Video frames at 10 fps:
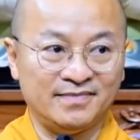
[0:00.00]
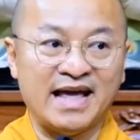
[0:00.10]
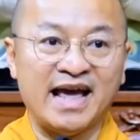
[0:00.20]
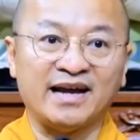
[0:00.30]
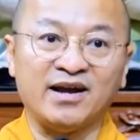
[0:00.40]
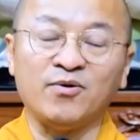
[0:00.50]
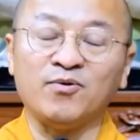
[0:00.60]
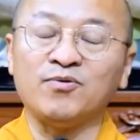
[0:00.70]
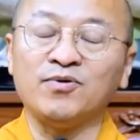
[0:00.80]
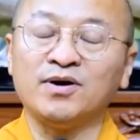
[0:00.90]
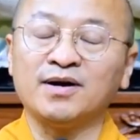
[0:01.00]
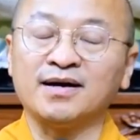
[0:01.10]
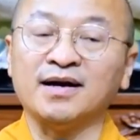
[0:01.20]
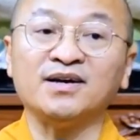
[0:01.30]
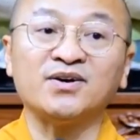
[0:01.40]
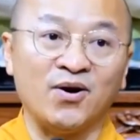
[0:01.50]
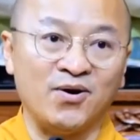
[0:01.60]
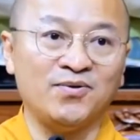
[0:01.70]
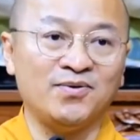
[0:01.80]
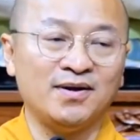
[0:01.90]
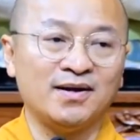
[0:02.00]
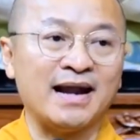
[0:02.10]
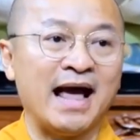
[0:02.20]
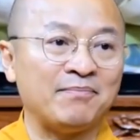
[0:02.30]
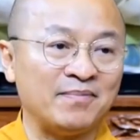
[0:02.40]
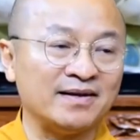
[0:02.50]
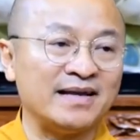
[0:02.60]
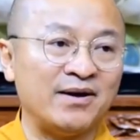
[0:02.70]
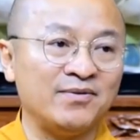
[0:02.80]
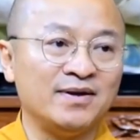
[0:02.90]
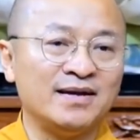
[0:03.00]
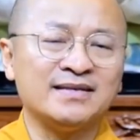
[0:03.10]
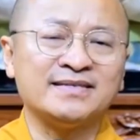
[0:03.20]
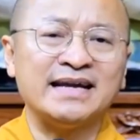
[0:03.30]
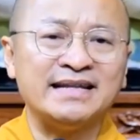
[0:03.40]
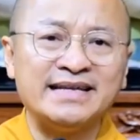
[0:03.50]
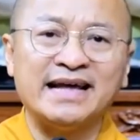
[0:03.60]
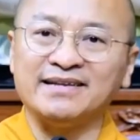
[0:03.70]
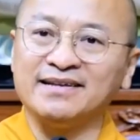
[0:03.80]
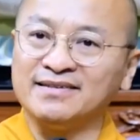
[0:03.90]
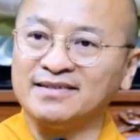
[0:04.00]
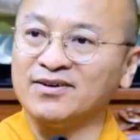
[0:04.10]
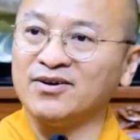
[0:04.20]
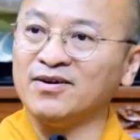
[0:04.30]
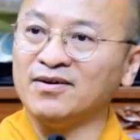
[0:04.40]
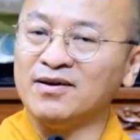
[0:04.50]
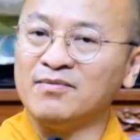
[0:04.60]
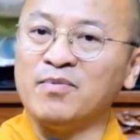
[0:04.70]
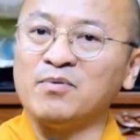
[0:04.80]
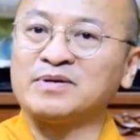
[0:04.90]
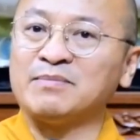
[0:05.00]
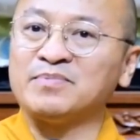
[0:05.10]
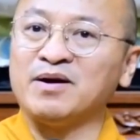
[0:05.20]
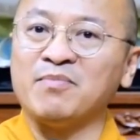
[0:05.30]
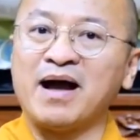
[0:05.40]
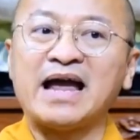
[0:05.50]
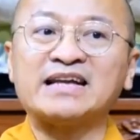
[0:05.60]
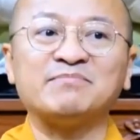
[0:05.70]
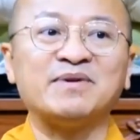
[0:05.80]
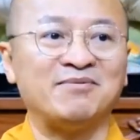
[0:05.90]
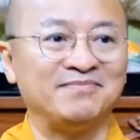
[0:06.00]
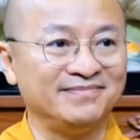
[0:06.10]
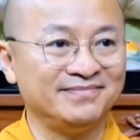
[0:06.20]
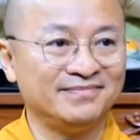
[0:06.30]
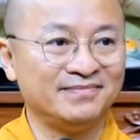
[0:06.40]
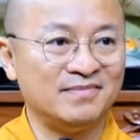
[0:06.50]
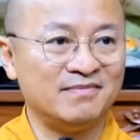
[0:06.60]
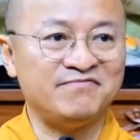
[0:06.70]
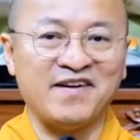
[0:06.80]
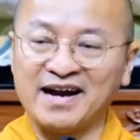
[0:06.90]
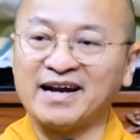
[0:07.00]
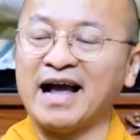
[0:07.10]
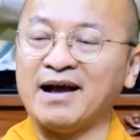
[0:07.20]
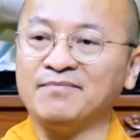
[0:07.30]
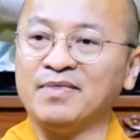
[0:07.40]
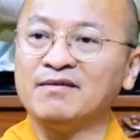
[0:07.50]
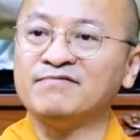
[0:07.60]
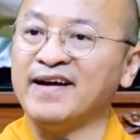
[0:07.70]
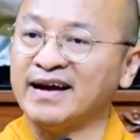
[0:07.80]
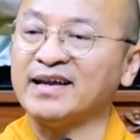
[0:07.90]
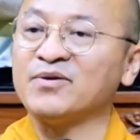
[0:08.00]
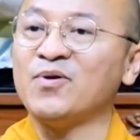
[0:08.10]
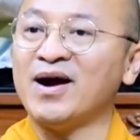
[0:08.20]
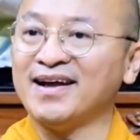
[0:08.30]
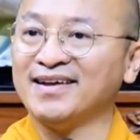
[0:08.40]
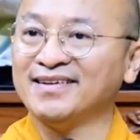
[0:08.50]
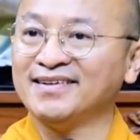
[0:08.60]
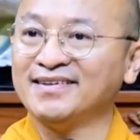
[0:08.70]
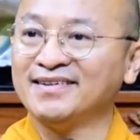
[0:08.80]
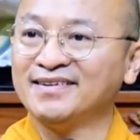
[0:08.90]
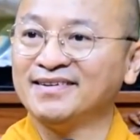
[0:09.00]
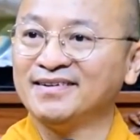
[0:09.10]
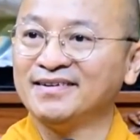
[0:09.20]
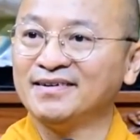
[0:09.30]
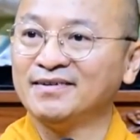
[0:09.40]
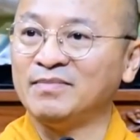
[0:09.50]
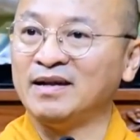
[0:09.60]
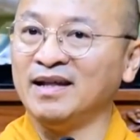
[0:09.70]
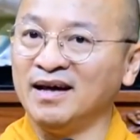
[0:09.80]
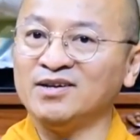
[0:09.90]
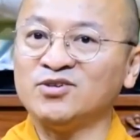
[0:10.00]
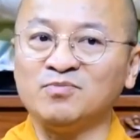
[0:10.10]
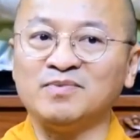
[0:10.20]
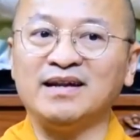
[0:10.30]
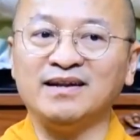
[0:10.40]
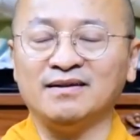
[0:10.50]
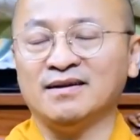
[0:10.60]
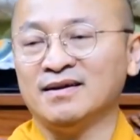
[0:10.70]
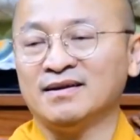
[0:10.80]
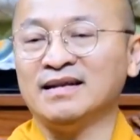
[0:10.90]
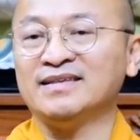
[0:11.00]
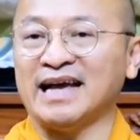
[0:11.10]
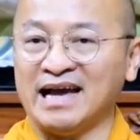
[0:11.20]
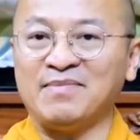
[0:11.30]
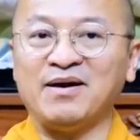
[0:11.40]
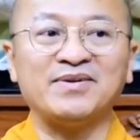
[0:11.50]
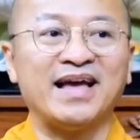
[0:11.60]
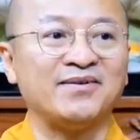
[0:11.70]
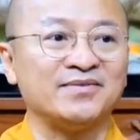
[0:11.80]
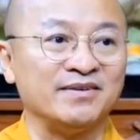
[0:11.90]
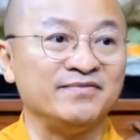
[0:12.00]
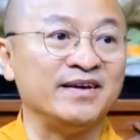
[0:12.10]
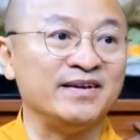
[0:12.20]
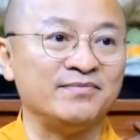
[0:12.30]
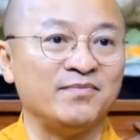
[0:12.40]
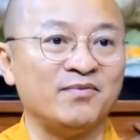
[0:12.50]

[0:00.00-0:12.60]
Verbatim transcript: đè đầu, cởi cổ, đạp lẫn nhau, tranh giành chỉ có một trăm đồng, hai trăm đồng, phản cảm, phản văn hóa. mà lỡ chúng đánh đánh chảy máu nhau chỉ vì